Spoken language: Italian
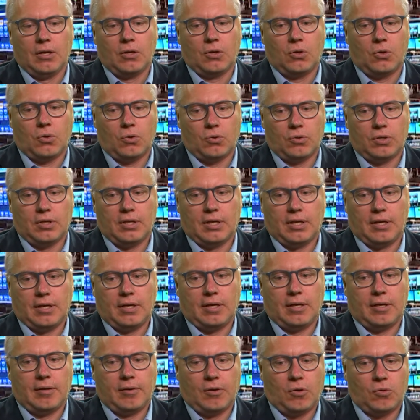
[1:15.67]
con
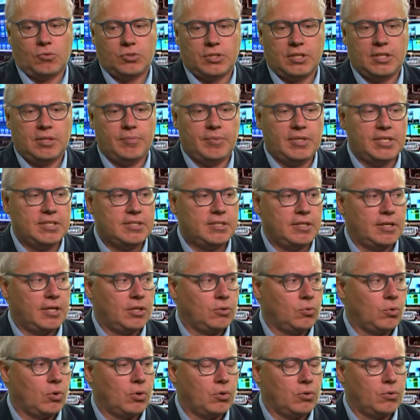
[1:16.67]
eh, consigli di ministri che
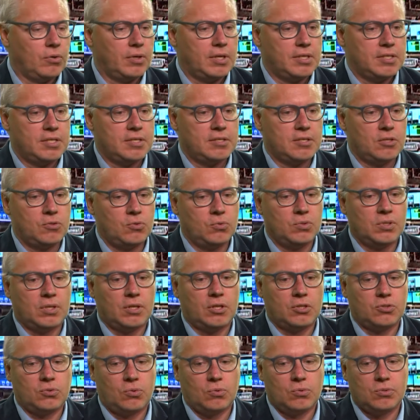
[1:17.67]
durano ore senza giungere a
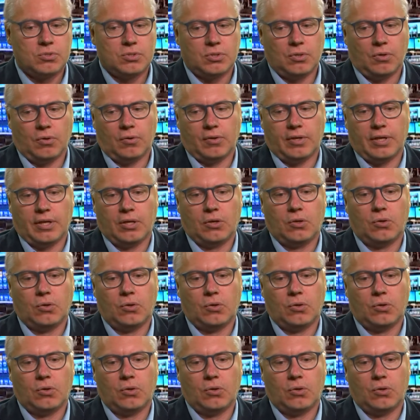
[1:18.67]
una soluzione,